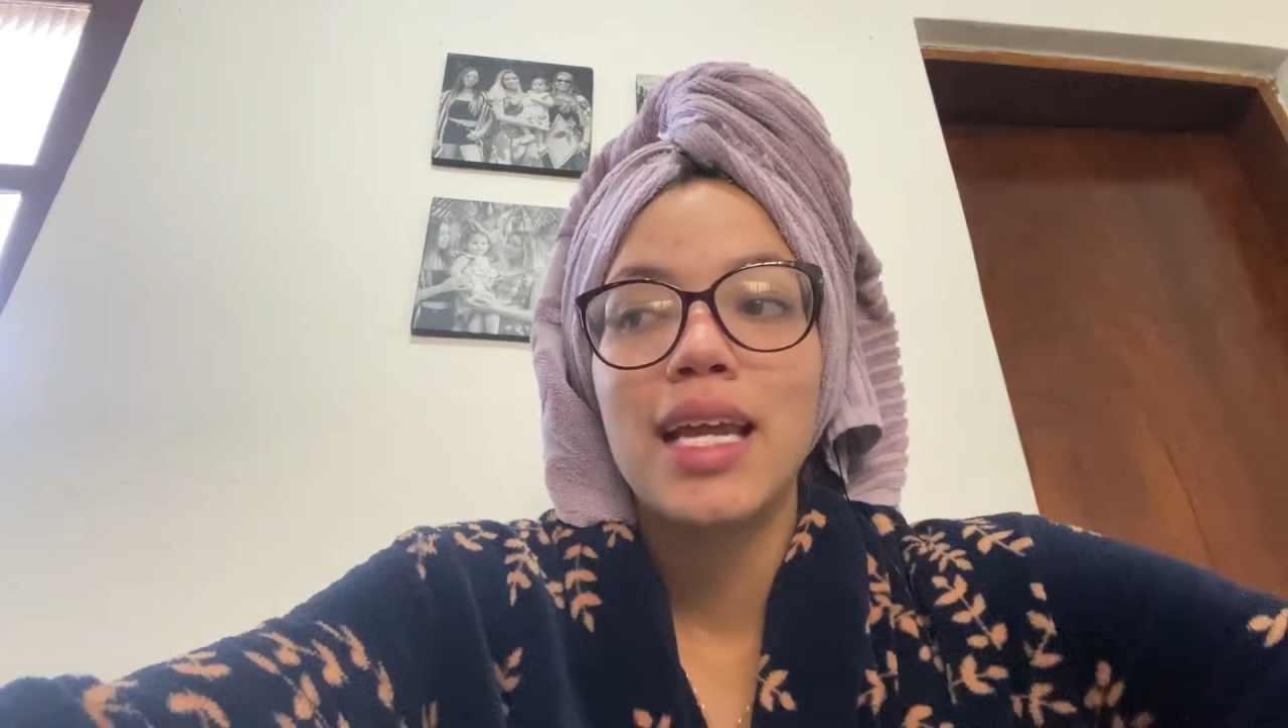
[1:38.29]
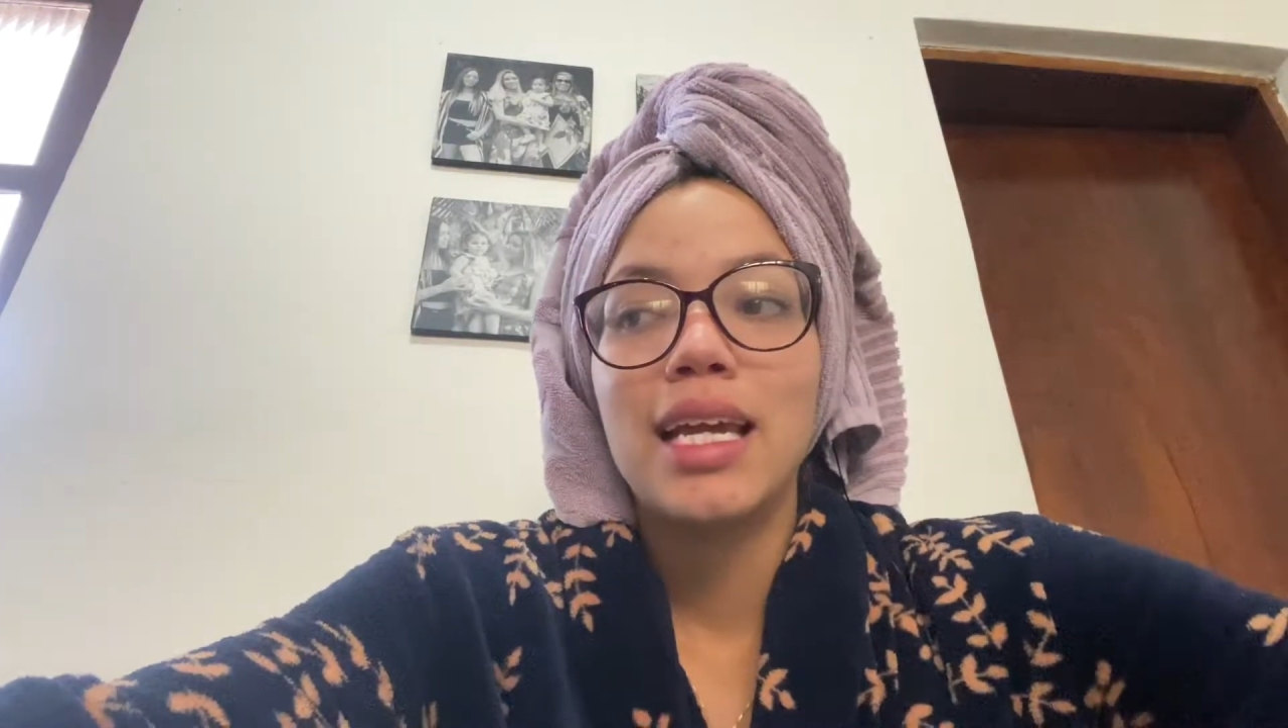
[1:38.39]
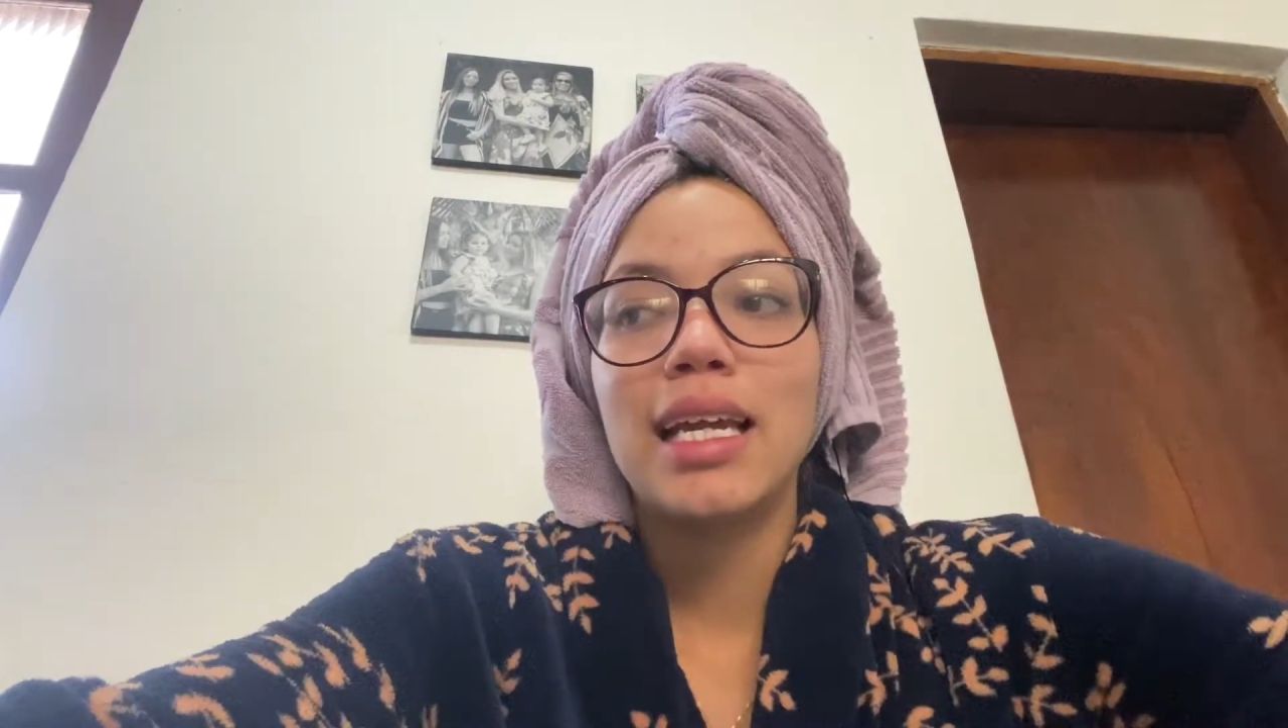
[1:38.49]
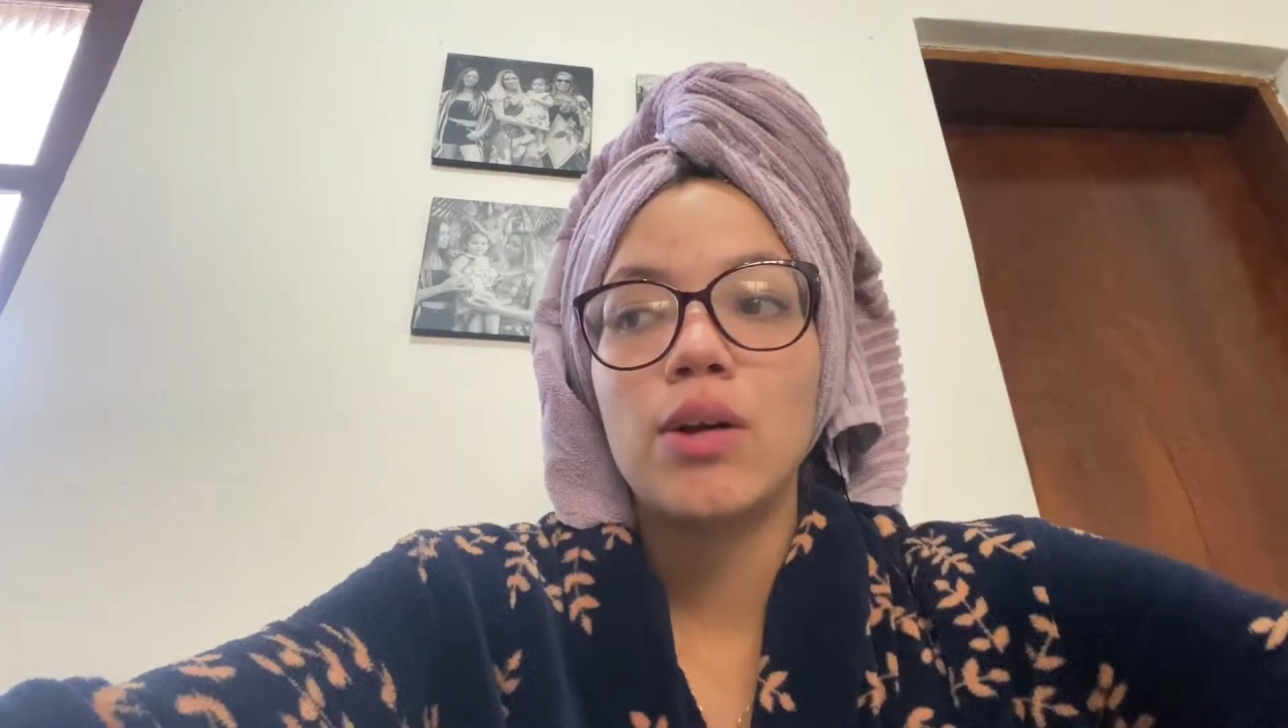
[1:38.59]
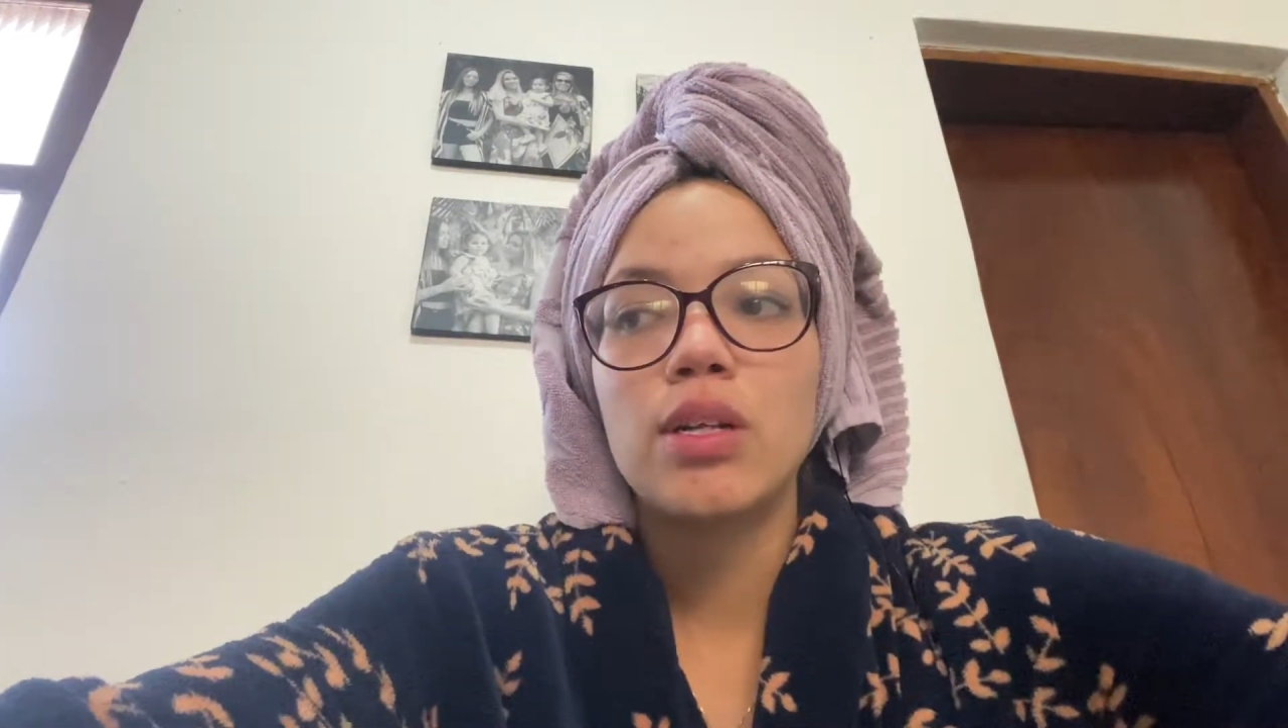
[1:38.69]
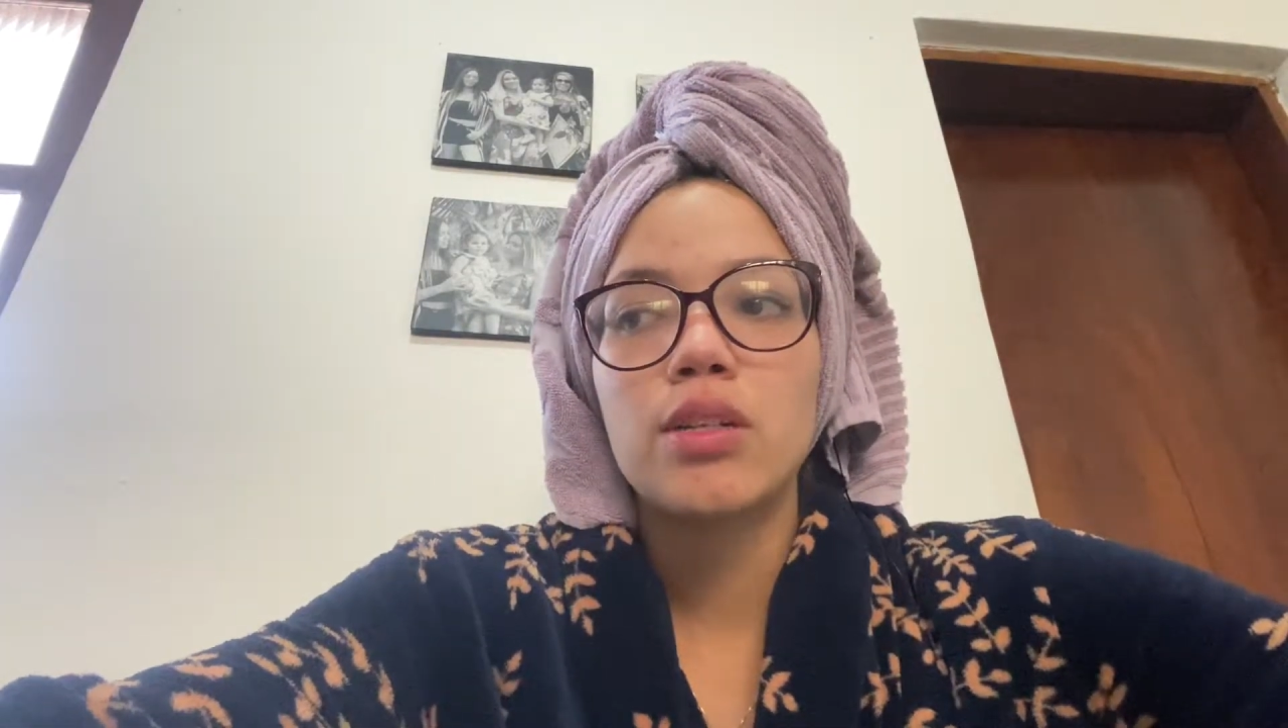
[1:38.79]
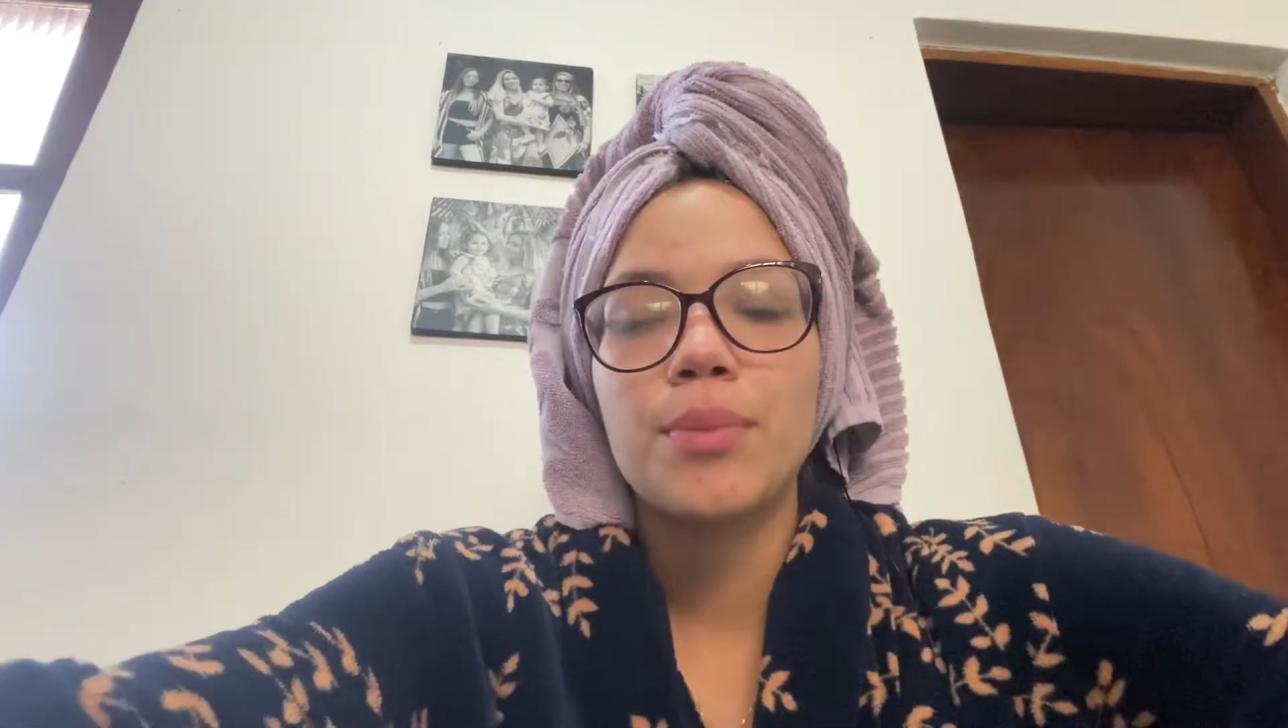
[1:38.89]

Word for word: e agora são